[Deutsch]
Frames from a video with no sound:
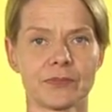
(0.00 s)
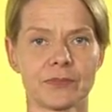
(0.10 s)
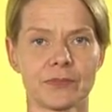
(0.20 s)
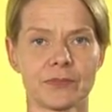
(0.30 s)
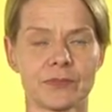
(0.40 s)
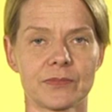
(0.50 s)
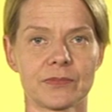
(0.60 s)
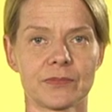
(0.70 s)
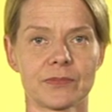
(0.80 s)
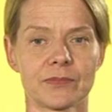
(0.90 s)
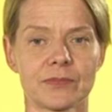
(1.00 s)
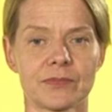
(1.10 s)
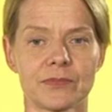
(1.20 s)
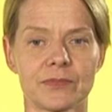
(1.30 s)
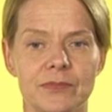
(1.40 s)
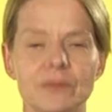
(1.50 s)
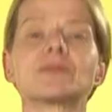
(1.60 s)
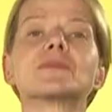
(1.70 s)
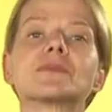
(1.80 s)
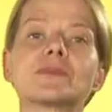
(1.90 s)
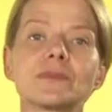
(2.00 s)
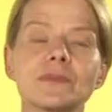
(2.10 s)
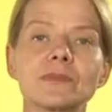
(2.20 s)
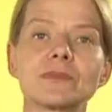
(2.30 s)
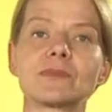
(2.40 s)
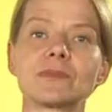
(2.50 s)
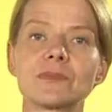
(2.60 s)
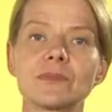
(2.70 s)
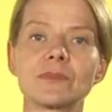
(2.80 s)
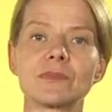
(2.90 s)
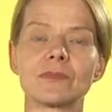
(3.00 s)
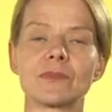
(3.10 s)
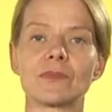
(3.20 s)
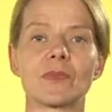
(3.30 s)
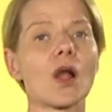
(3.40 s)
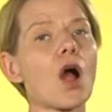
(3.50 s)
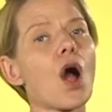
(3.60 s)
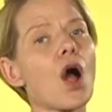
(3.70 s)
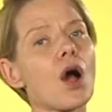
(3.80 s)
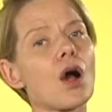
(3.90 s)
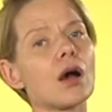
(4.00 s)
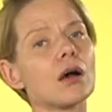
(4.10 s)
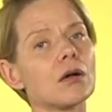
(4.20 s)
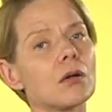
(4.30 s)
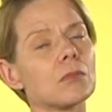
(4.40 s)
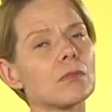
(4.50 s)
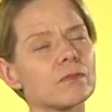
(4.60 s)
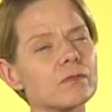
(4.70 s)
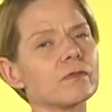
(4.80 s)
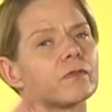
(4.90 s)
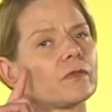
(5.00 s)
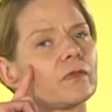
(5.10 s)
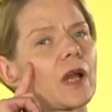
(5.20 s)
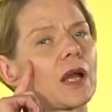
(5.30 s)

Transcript: Das war eigentlich so dieser Ansatz, den äh, Herr Roller gerade nochmal betont hat.